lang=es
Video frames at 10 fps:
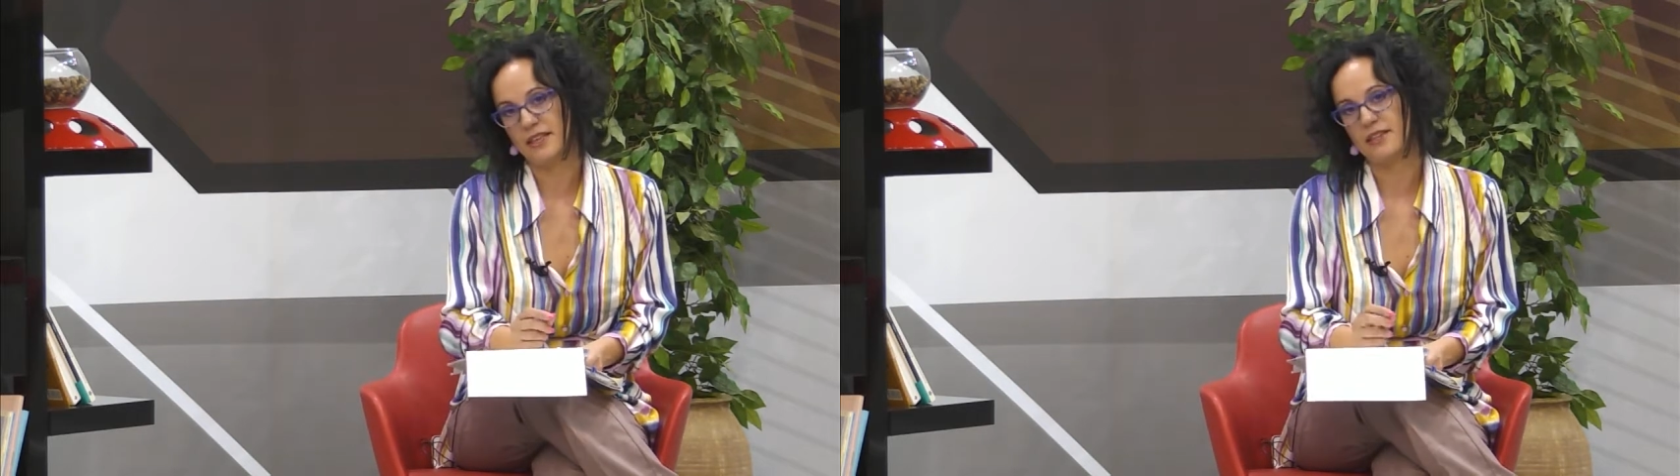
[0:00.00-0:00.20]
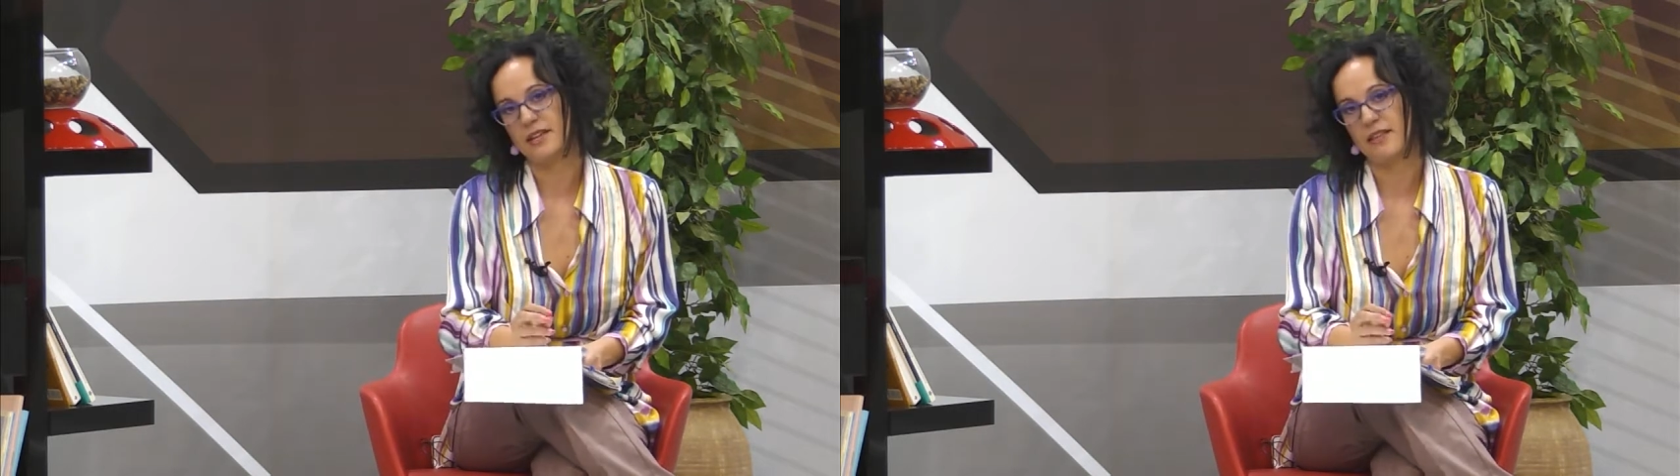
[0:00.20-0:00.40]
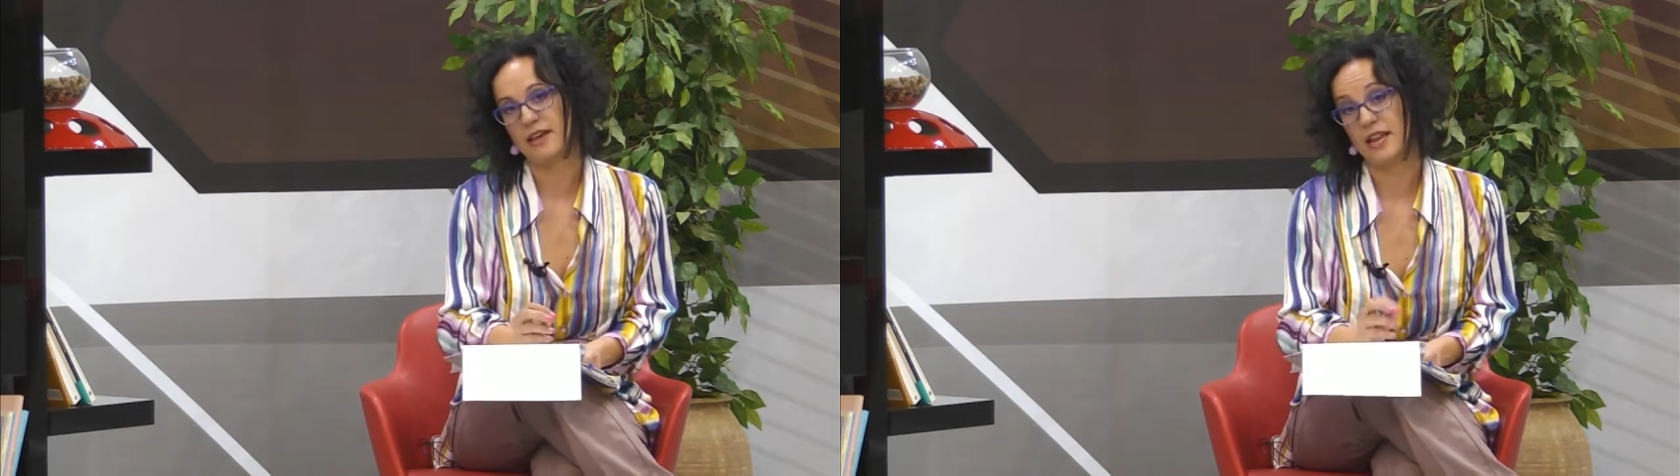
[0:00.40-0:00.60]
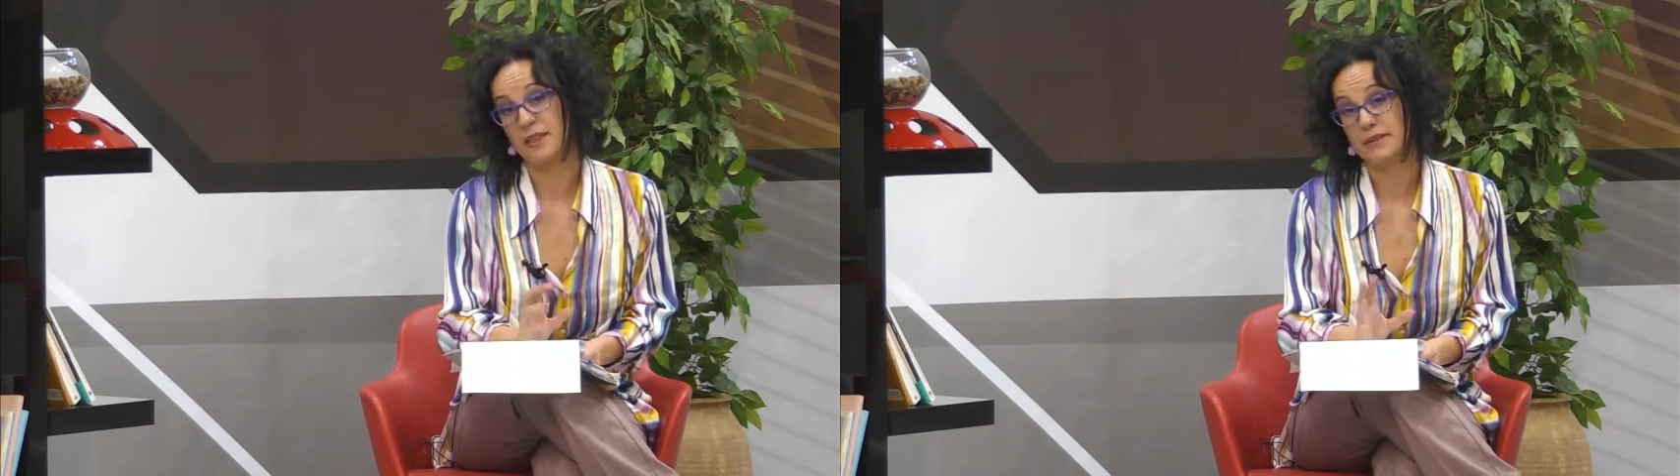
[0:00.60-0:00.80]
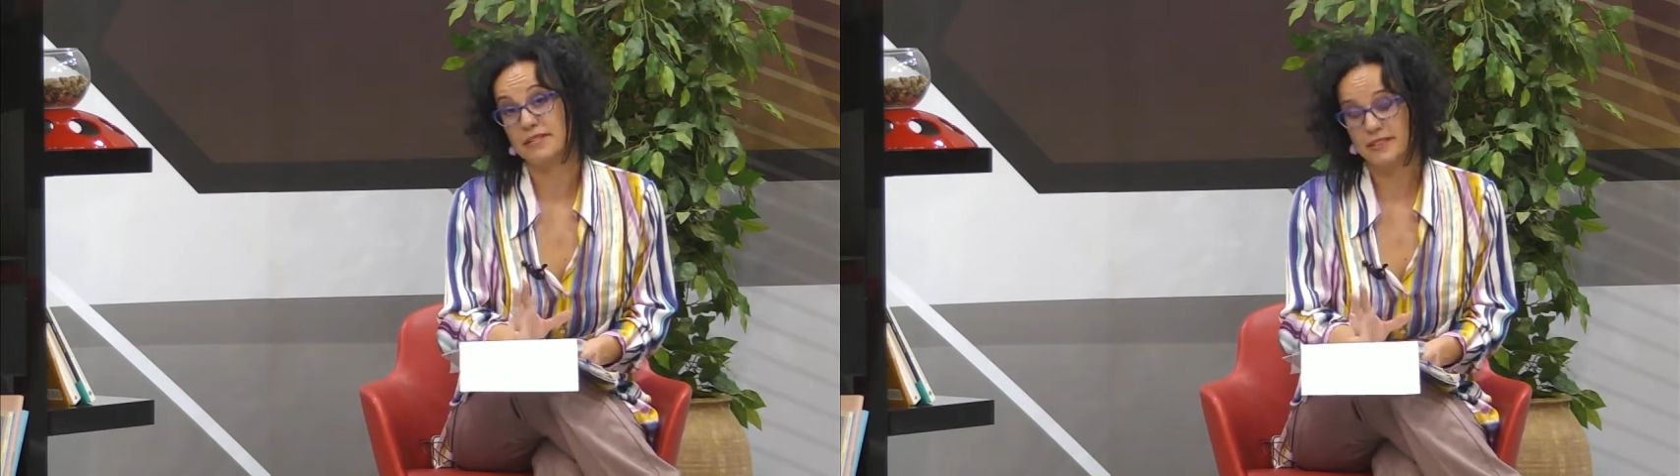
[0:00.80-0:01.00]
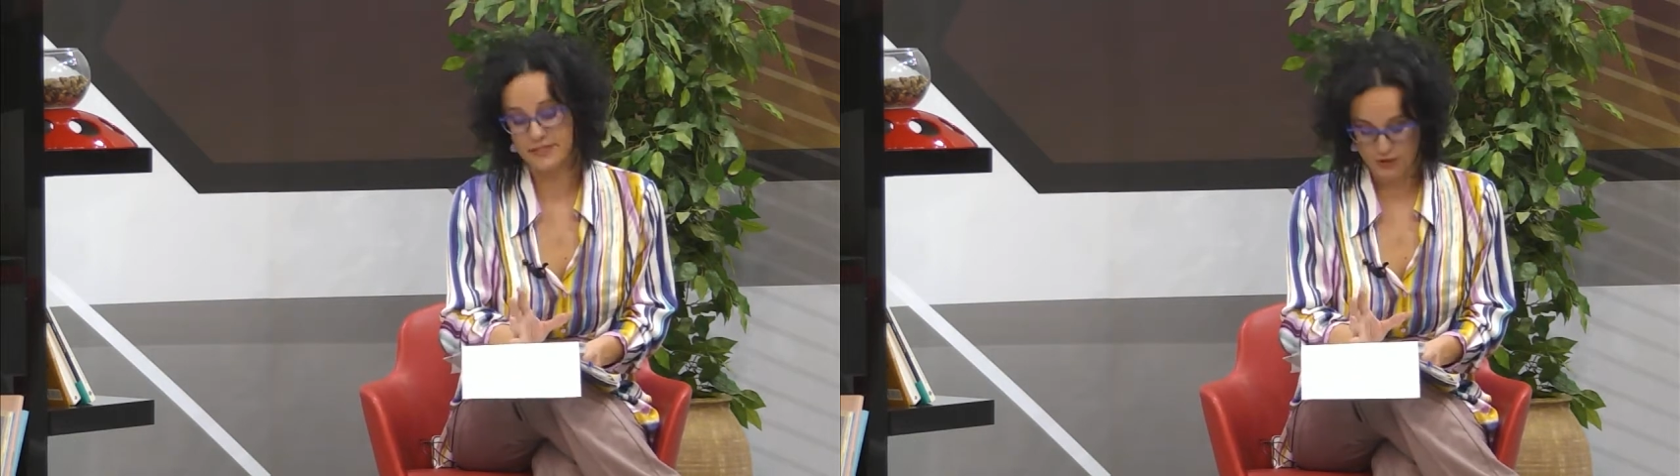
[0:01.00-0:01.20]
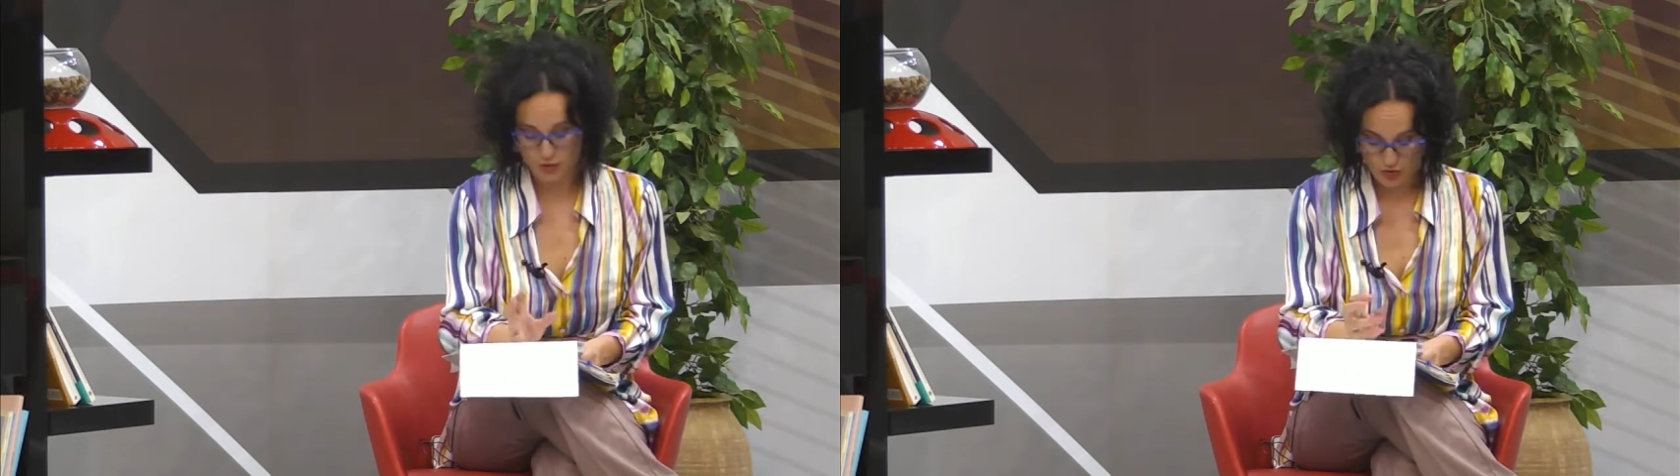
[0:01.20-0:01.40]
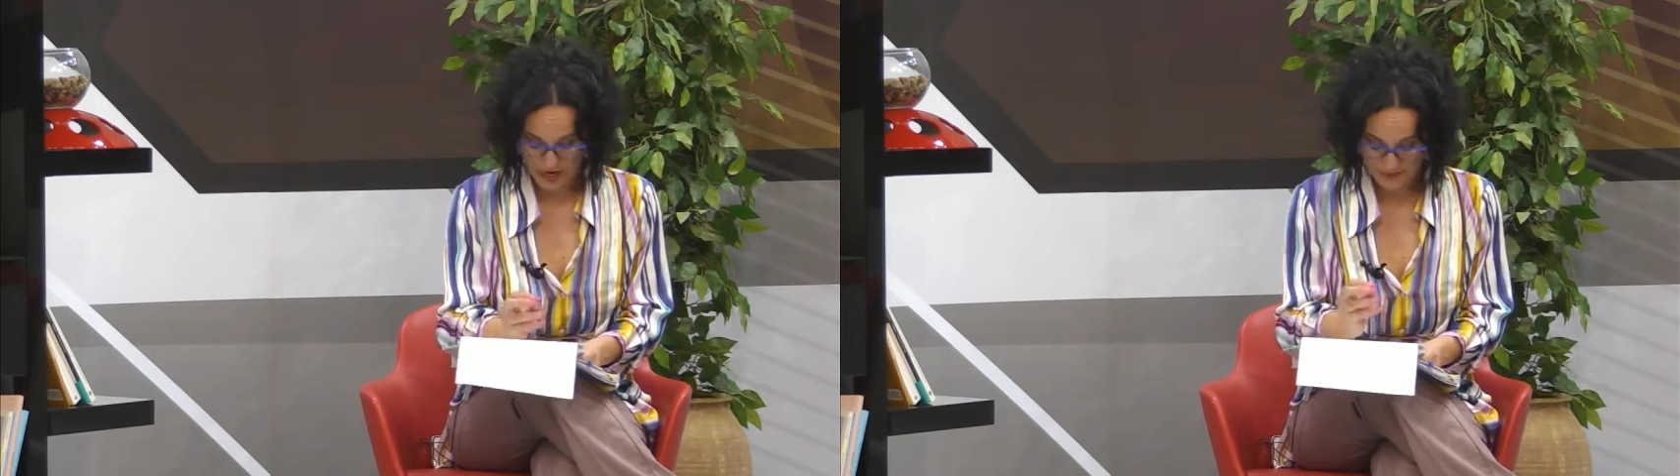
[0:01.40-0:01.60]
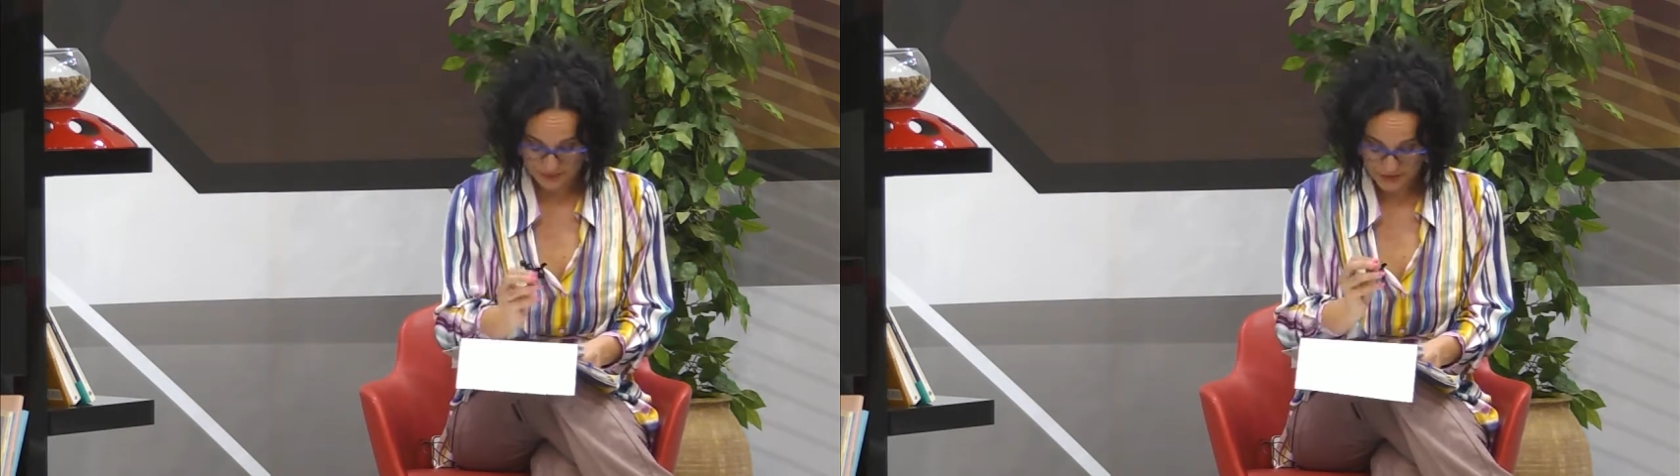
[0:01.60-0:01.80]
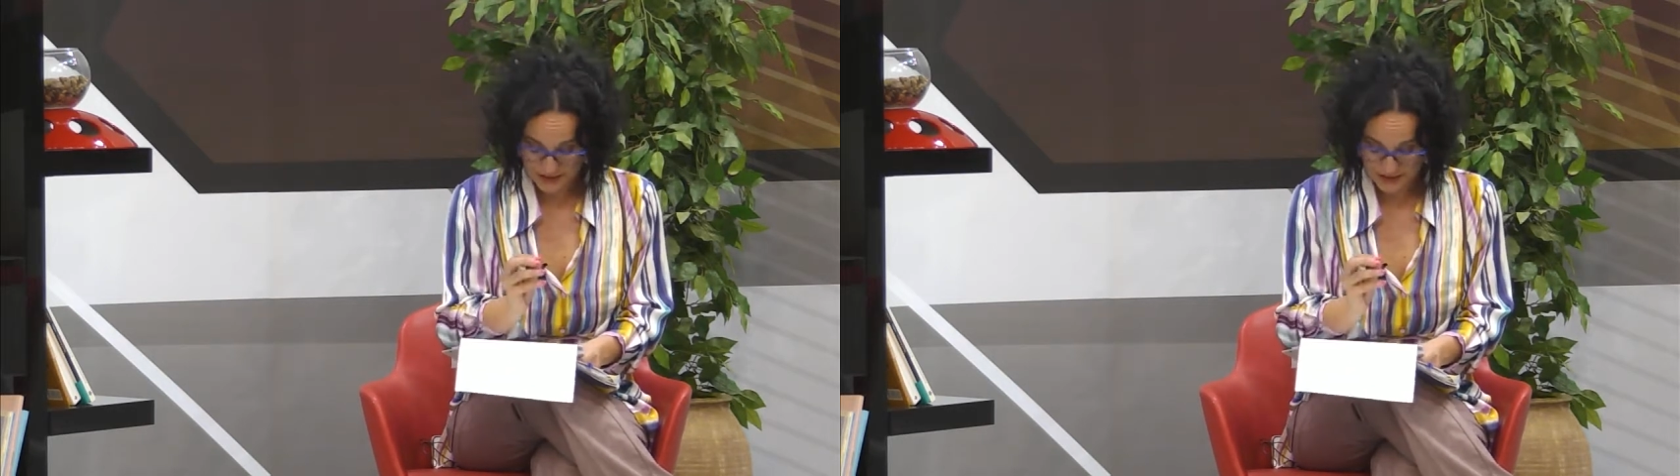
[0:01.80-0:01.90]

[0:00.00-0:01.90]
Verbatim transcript: dedicada a la diversidad sexual